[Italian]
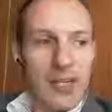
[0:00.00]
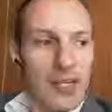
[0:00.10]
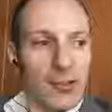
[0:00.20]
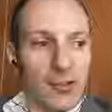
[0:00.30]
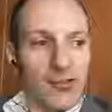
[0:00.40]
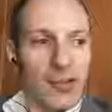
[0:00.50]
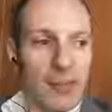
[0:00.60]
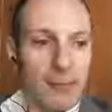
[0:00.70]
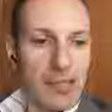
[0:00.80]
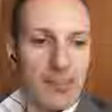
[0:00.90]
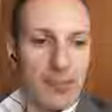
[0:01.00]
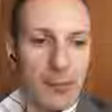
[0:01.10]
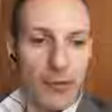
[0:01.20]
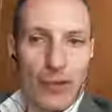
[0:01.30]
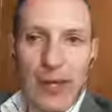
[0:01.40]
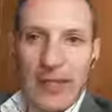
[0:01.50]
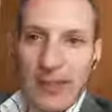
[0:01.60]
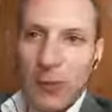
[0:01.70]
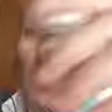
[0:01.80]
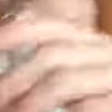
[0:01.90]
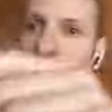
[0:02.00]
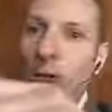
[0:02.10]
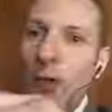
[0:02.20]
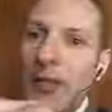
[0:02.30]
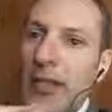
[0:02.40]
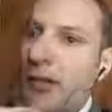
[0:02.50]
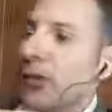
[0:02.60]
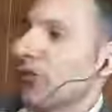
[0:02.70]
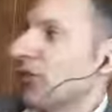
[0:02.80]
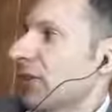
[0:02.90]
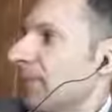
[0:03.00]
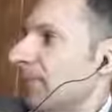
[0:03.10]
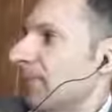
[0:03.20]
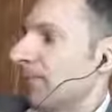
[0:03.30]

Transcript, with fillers: Tra l'altro c'è una bellissima giornata qui a Bologna oggi.